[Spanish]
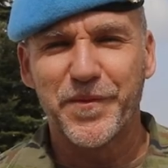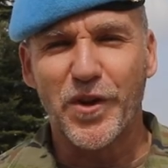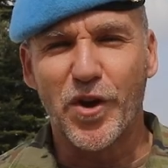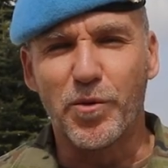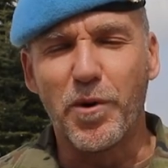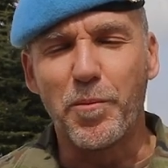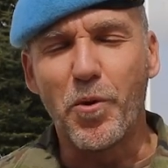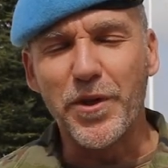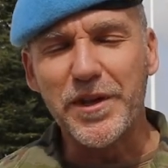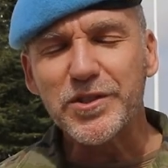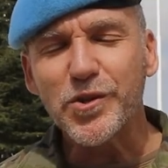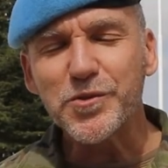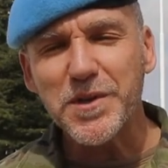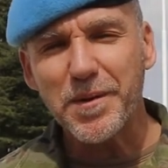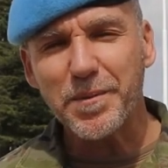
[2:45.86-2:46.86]
Como
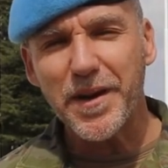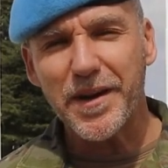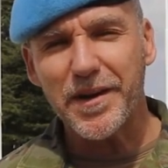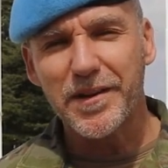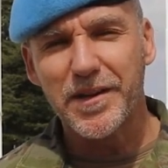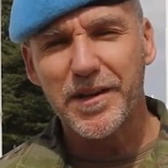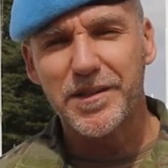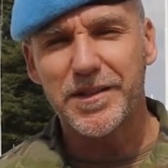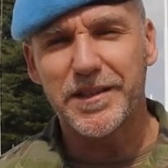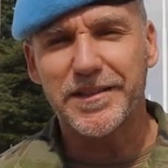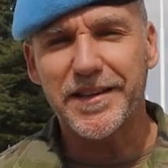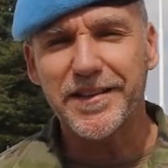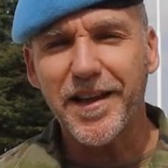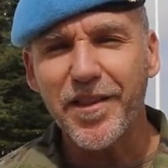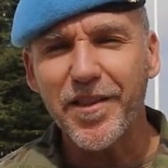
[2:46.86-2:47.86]
podéis observar, se
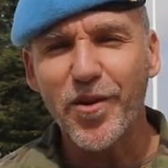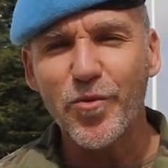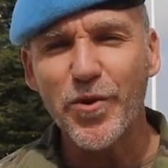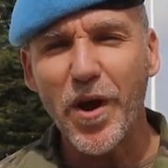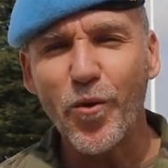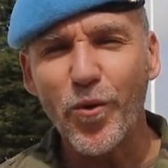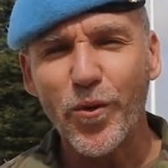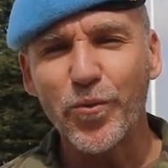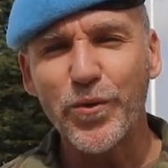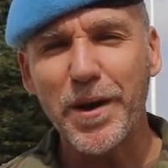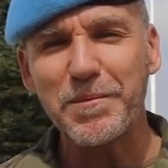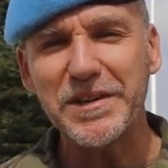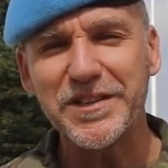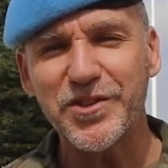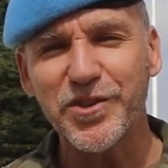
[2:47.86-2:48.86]
trata de una,
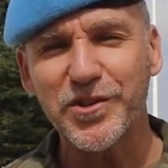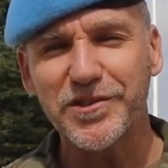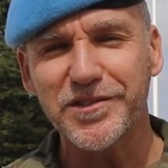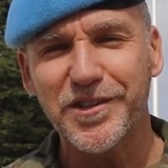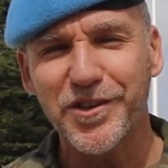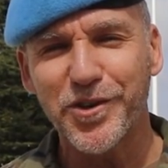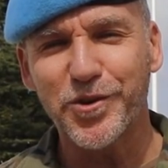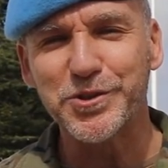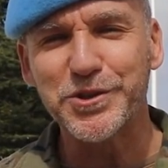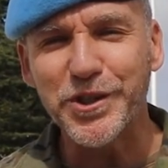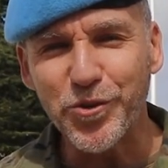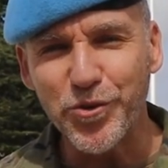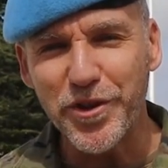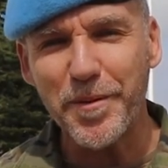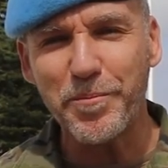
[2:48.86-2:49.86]
una misión
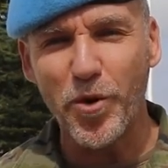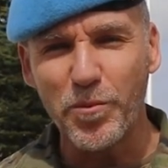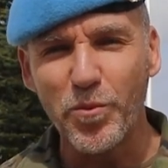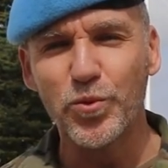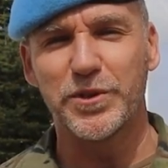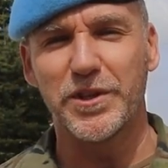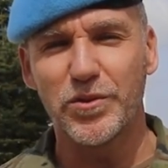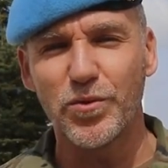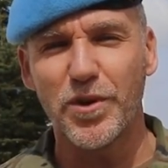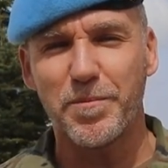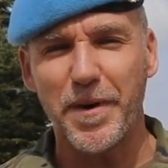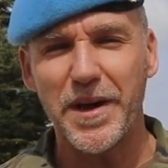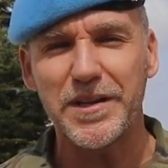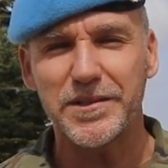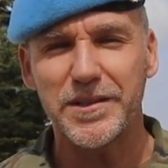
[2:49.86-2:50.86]
constituida por multitud de
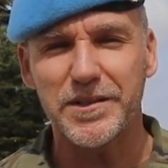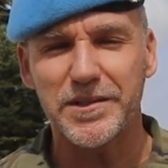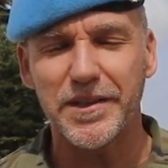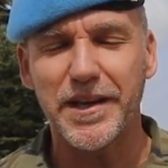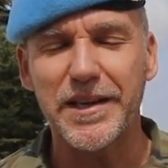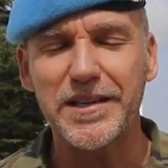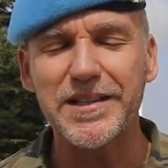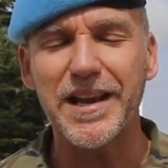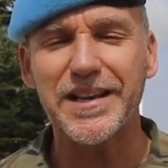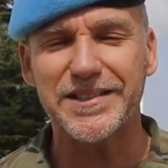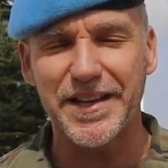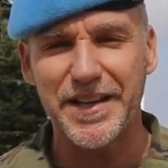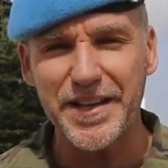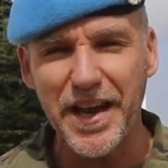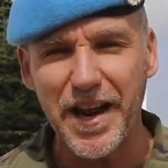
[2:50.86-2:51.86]
países, que es la
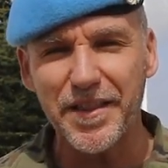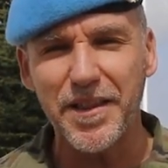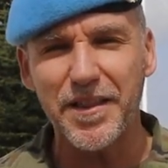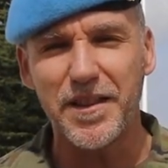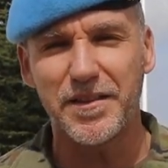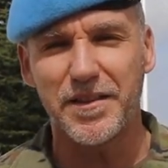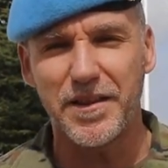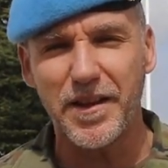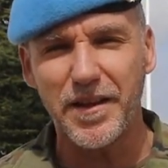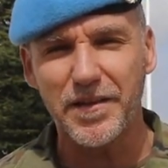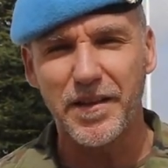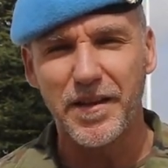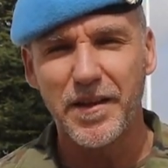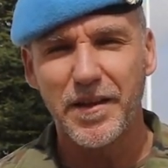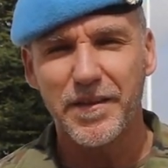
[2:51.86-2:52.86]
señal de identidad
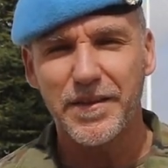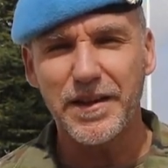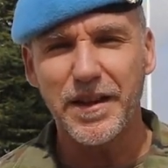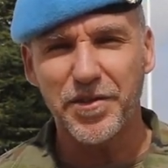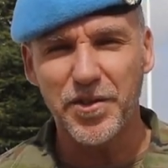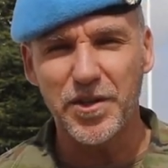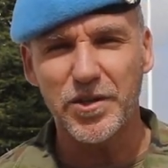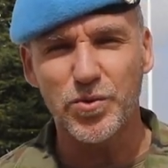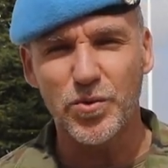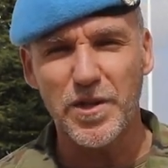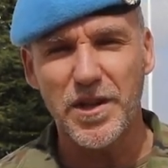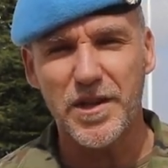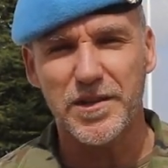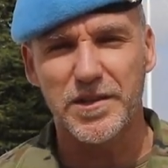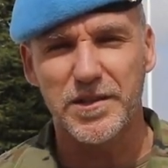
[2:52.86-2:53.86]
de Naciones
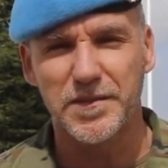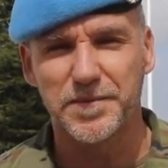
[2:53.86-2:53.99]
Unidas.